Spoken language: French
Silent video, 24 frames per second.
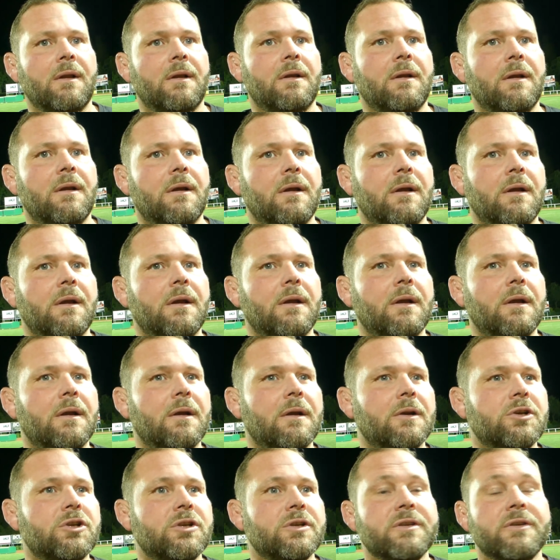
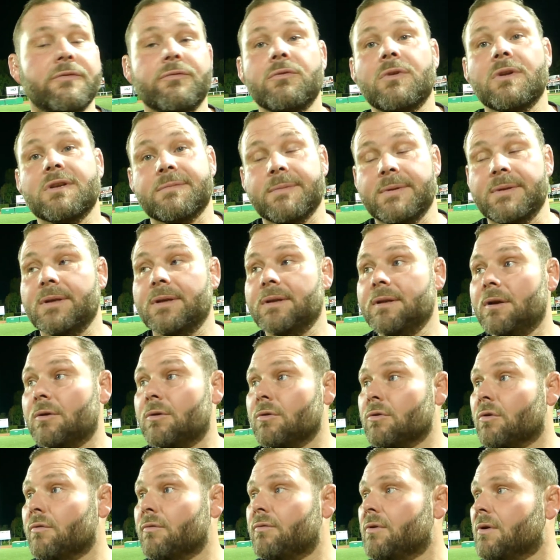je les ai vus la semaine dernière
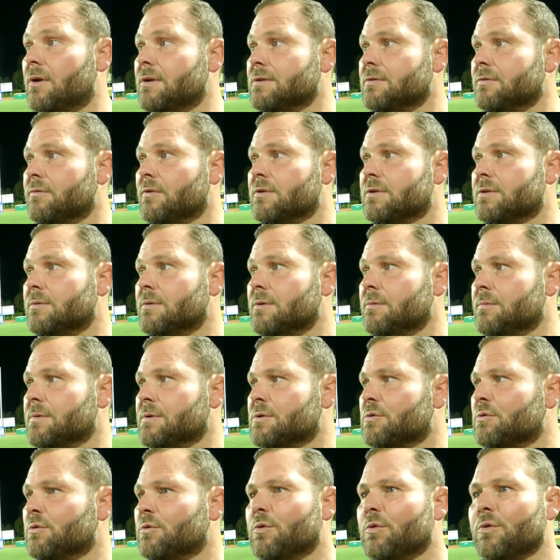contre Florence, forcément, parce
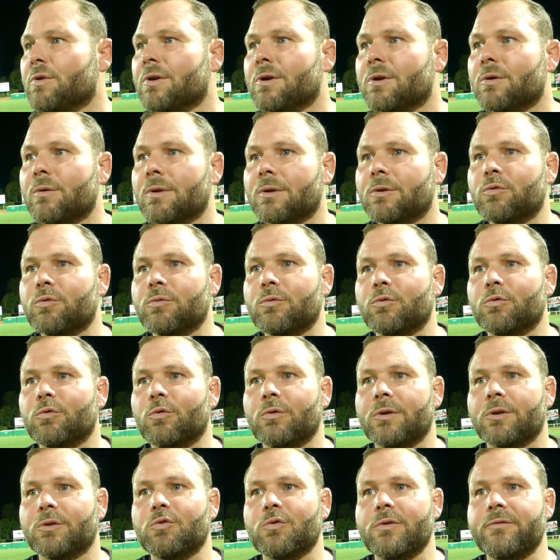qu'on
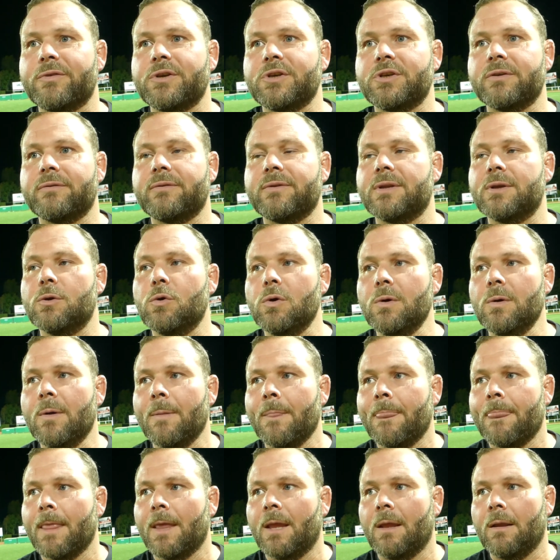a, tous les fichiers vidéo.
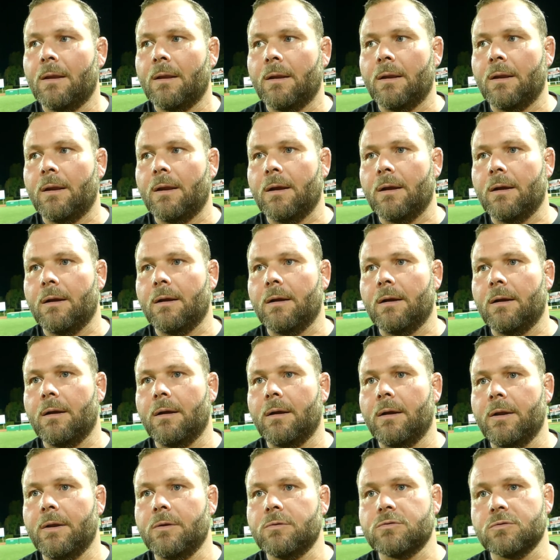Et
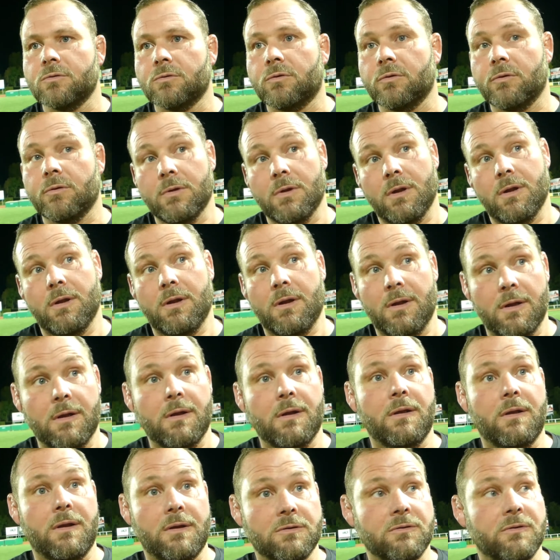ils
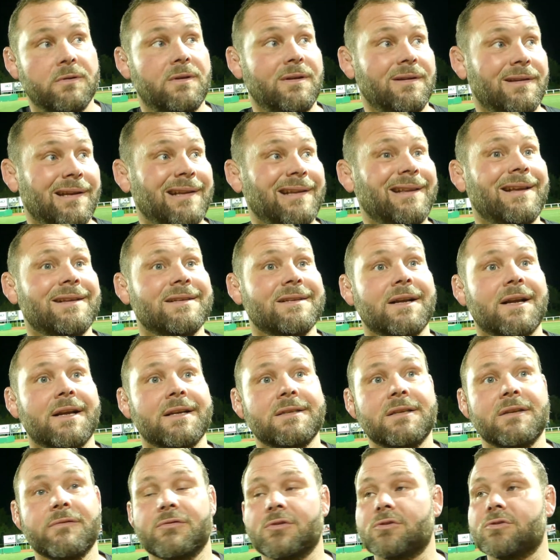ont été très très
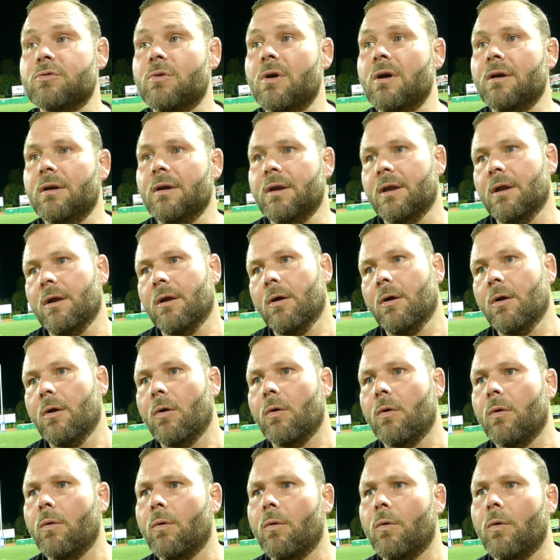agressifs ce soir et
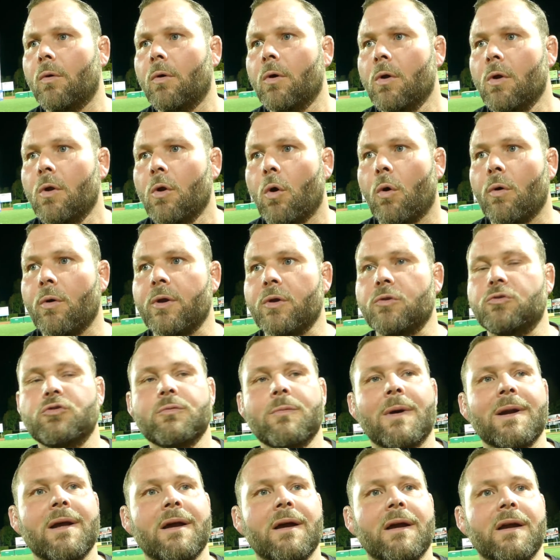on, a eu du
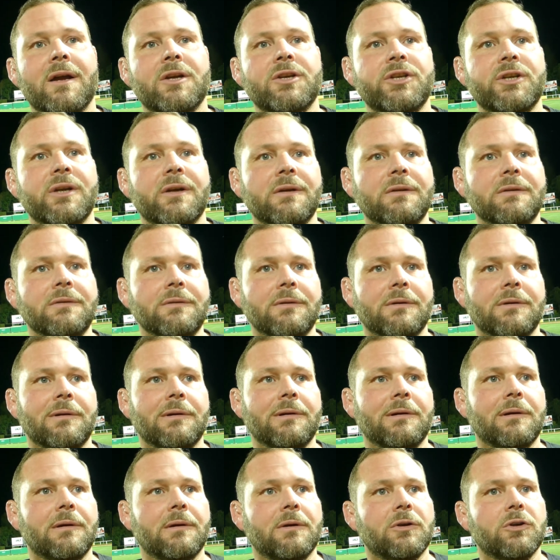mal à réagir.
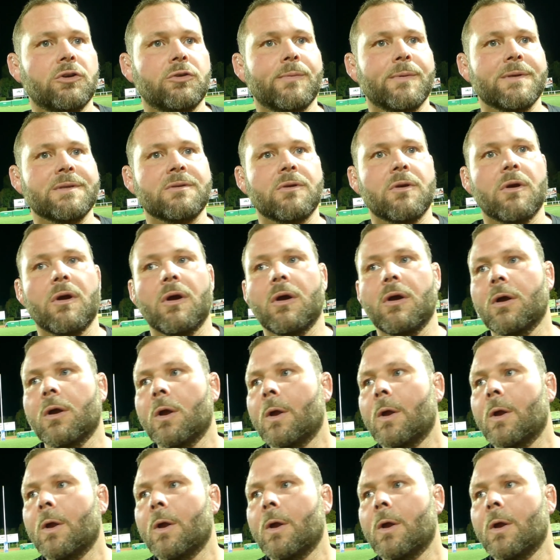Hein. je pense que